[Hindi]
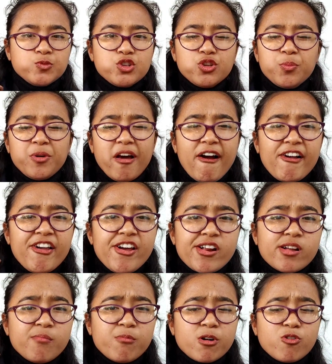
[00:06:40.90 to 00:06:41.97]
ये तो ब्लैक ही है
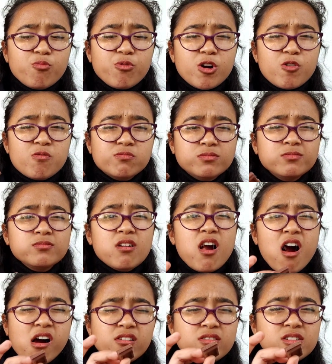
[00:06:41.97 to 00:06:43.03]
ना ब्राउन ब्राउन
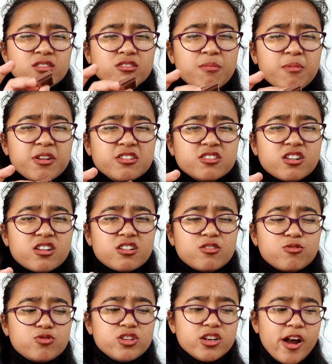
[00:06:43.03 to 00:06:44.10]
इतना मैनेज कर
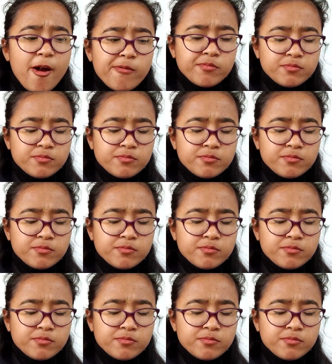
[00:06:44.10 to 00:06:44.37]
लो ठीक